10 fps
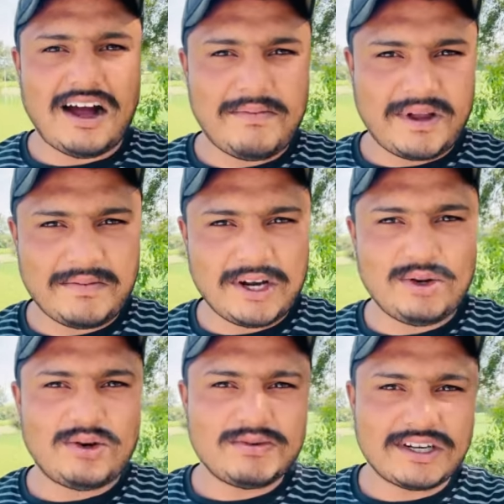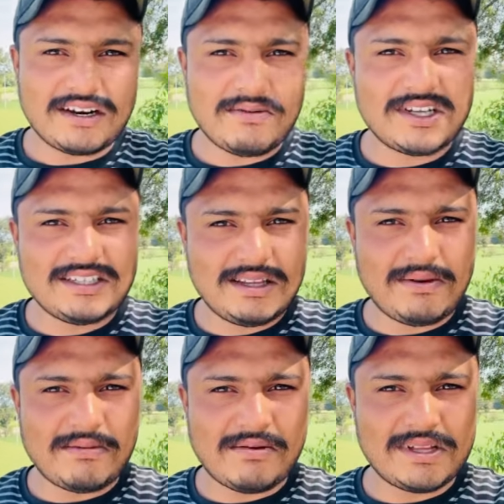आपके अपने यूट्यूब चैनल मंजीत
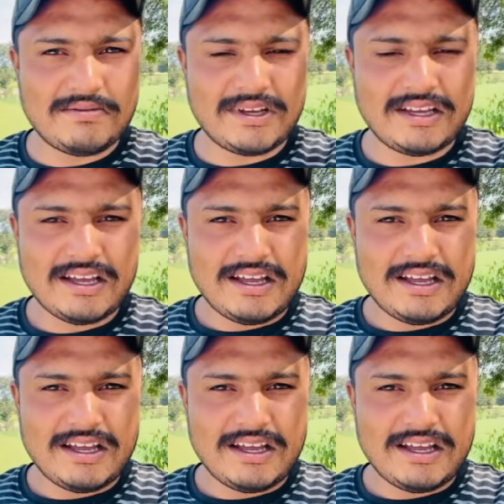भमावत में